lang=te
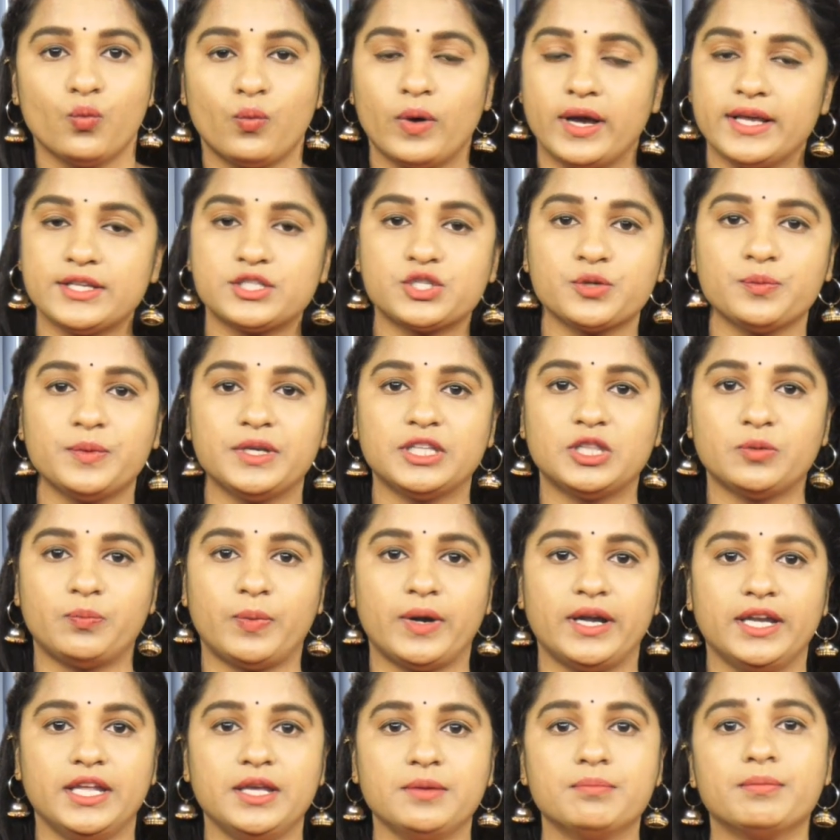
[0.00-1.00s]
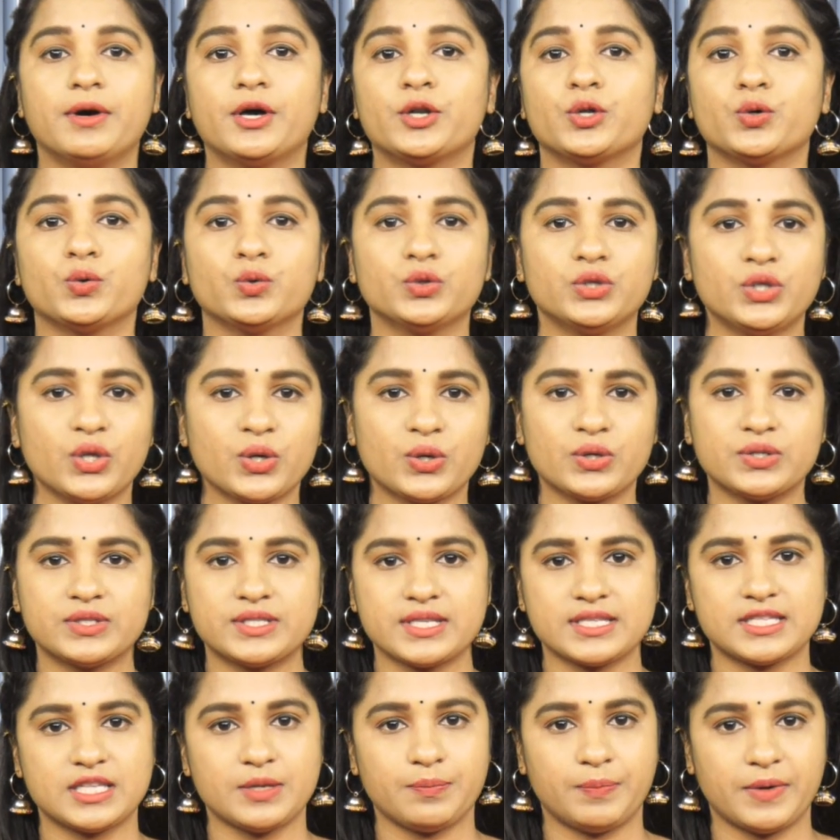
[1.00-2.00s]
వయసు మీద పడి మరో ఉద్యోగం
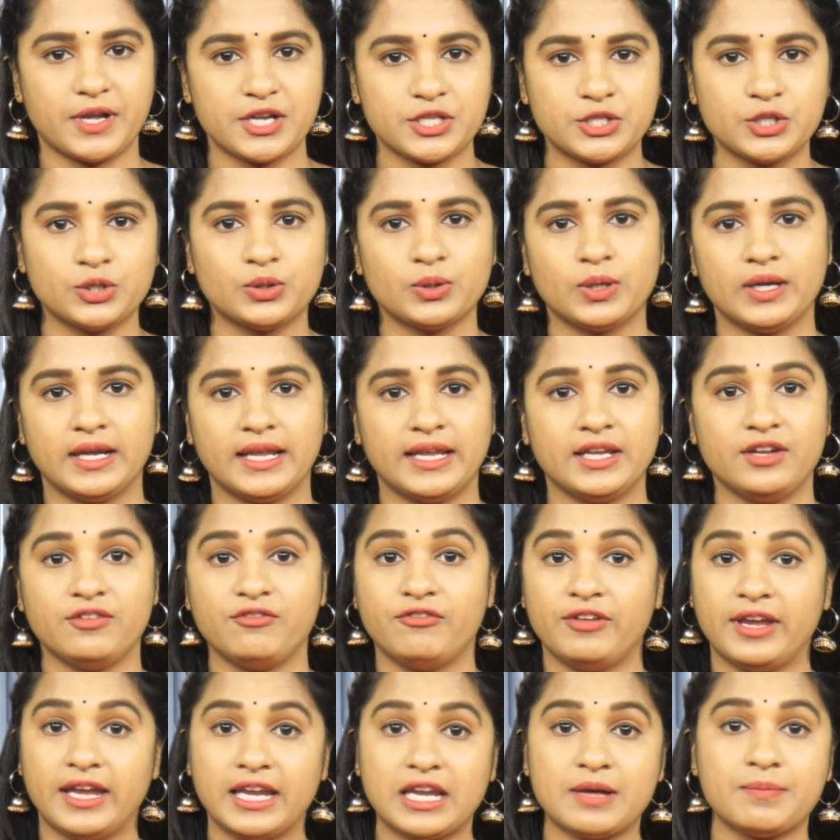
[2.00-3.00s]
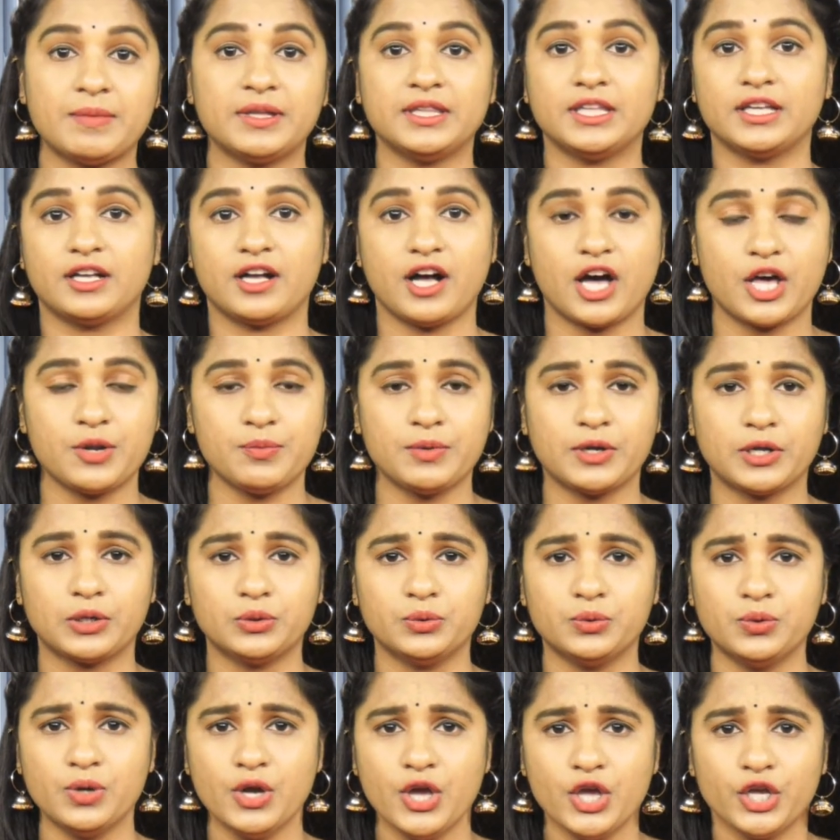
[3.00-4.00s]
చేసే పరిస్థితులు లేని వేల మంది కార్మికులు